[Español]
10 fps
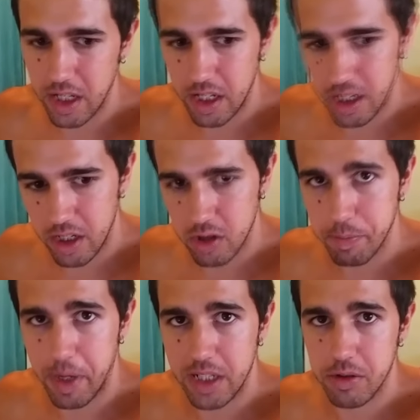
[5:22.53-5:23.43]
en los
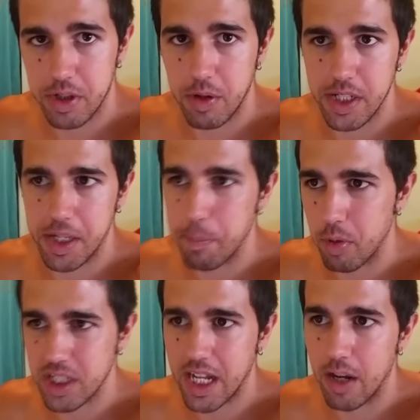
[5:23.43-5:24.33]
platos, aunque sean
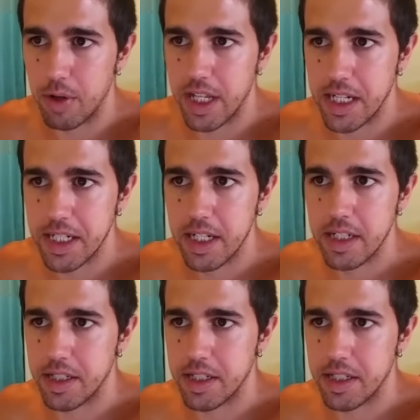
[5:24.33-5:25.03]
pocas calorías,